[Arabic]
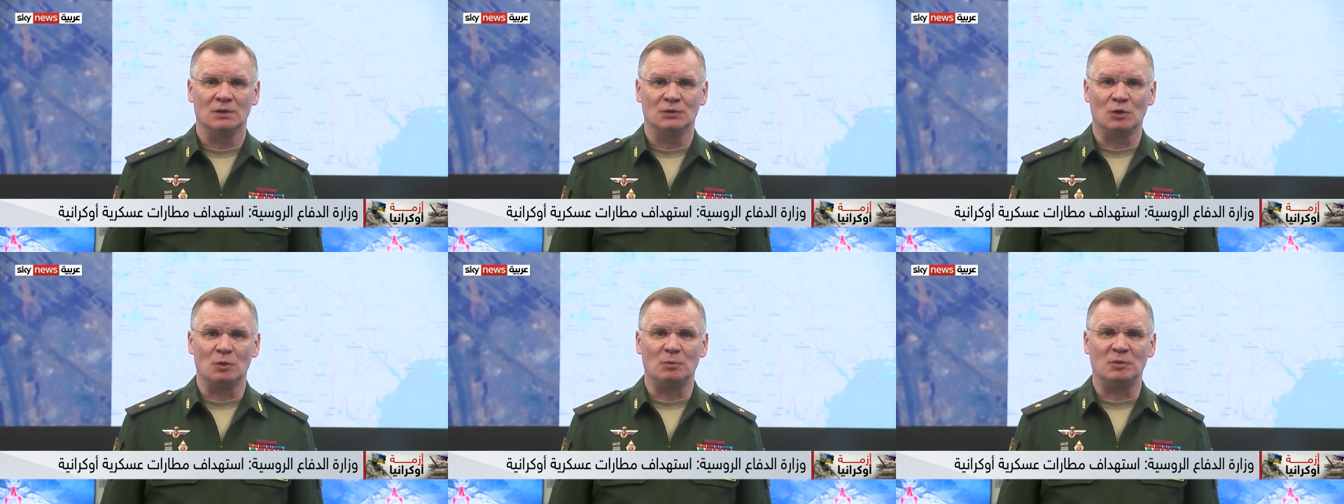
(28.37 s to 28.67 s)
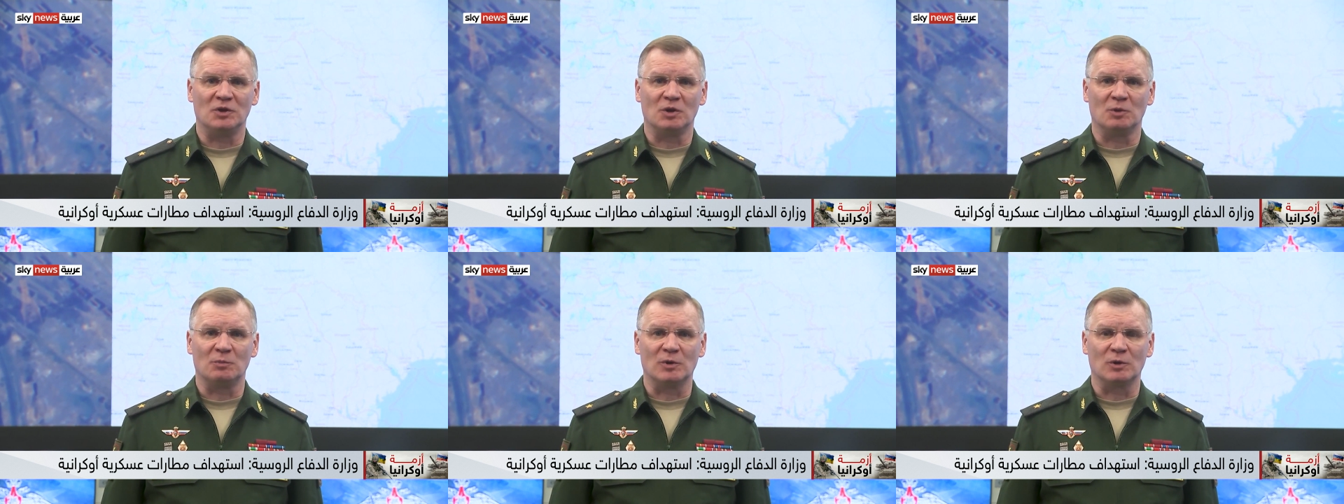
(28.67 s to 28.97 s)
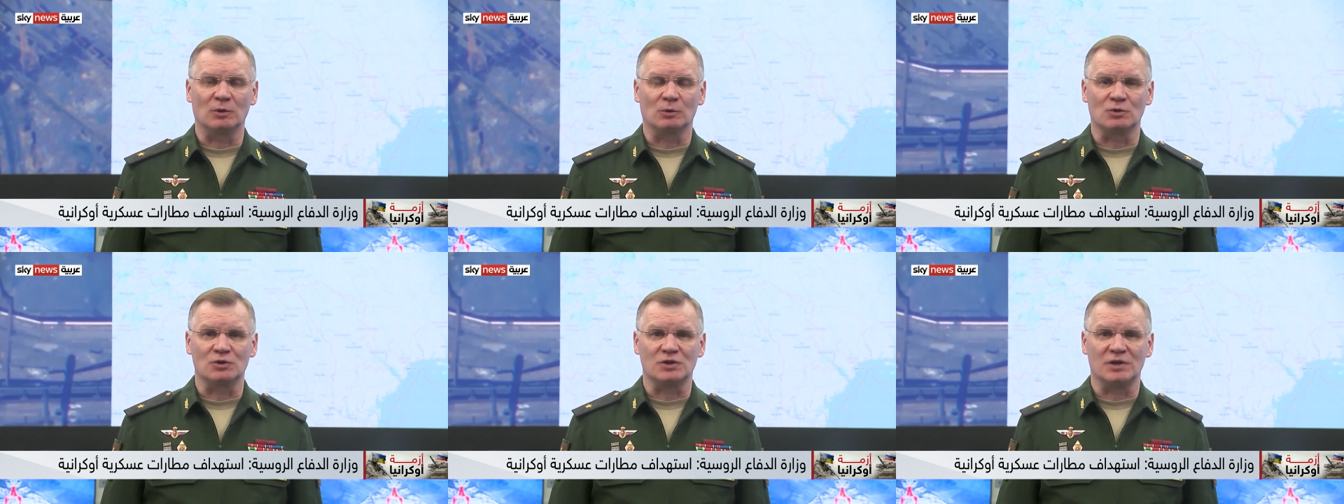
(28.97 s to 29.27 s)

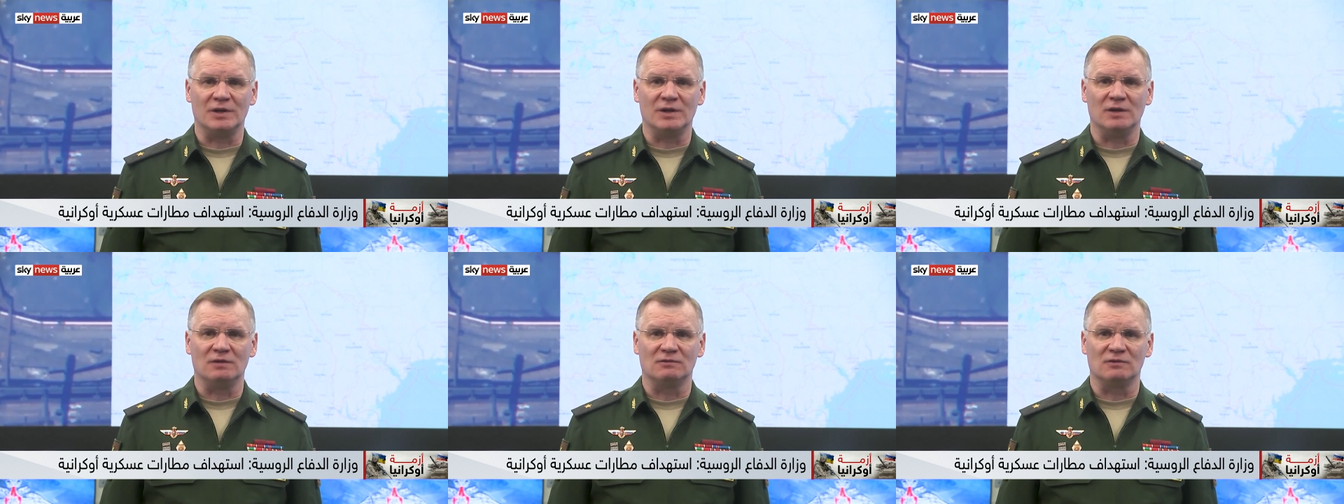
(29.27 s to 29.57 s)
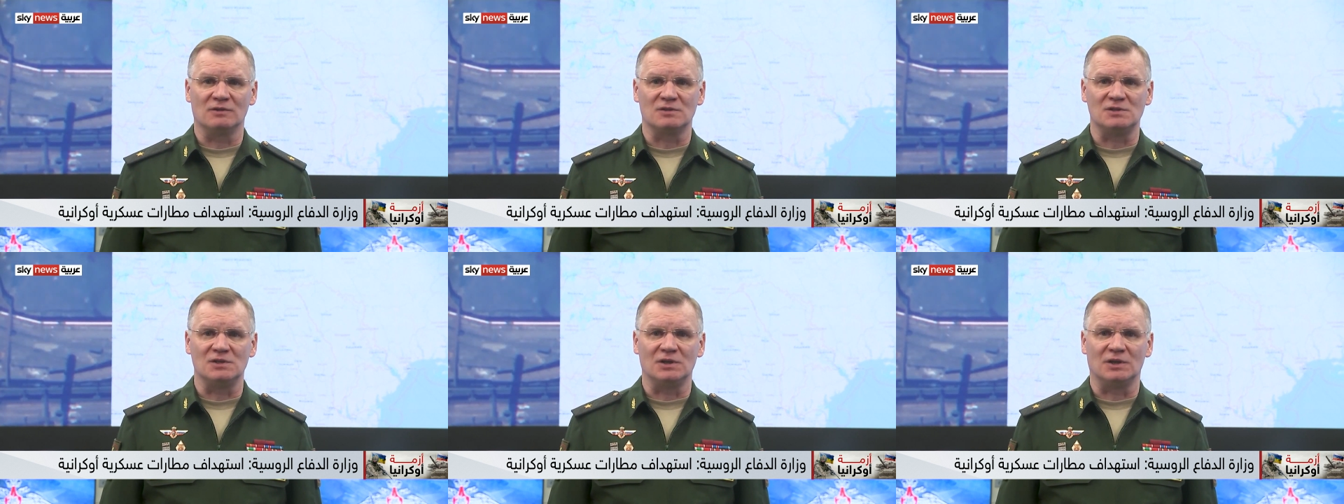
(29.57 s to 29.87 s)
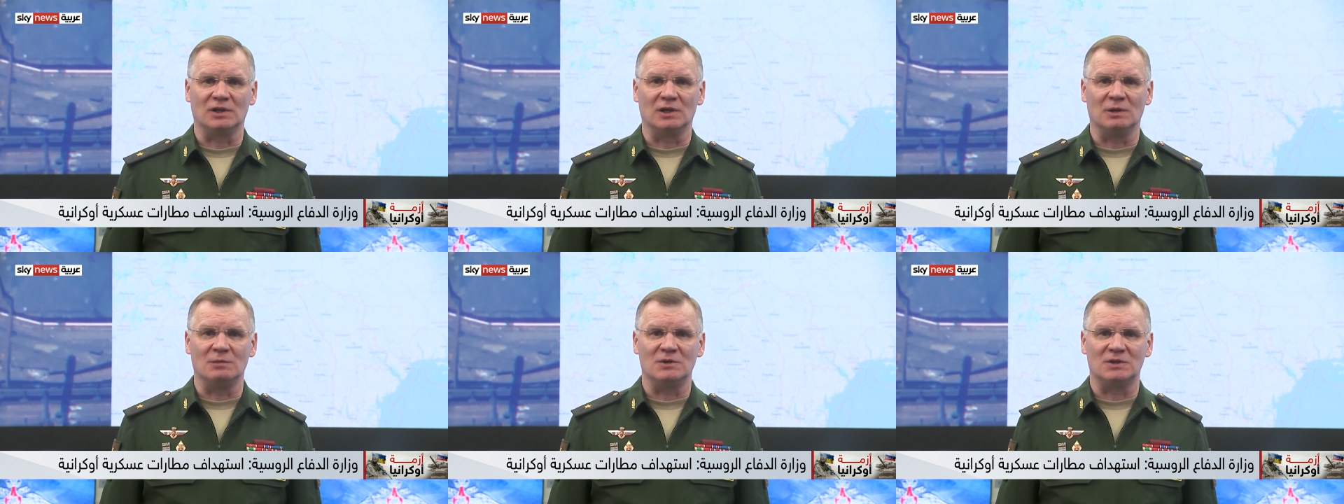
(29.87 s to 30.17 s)
24
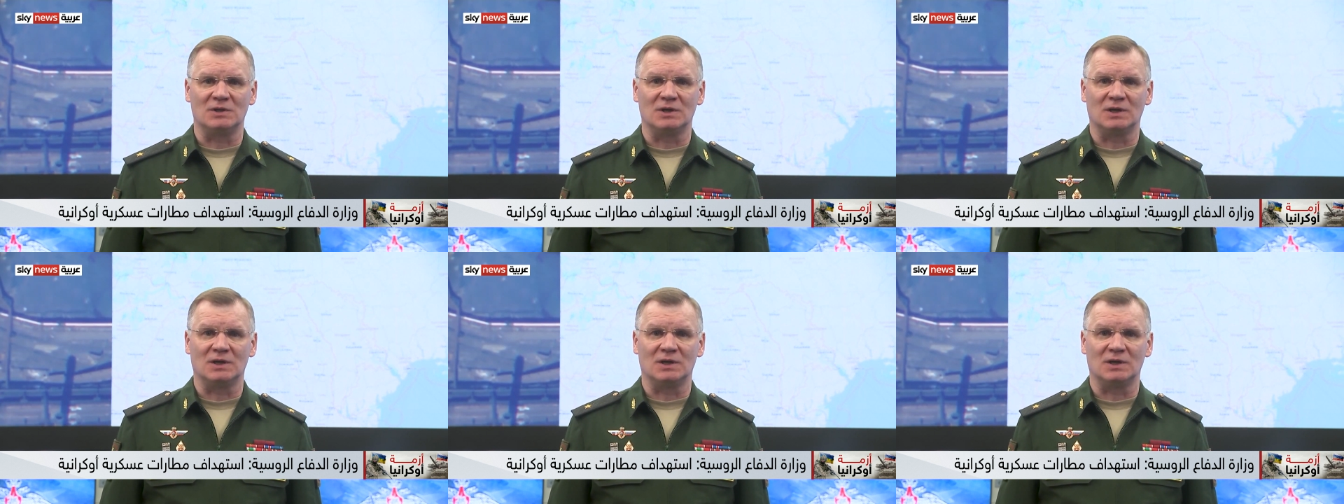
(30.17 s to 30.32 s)
إلى جانب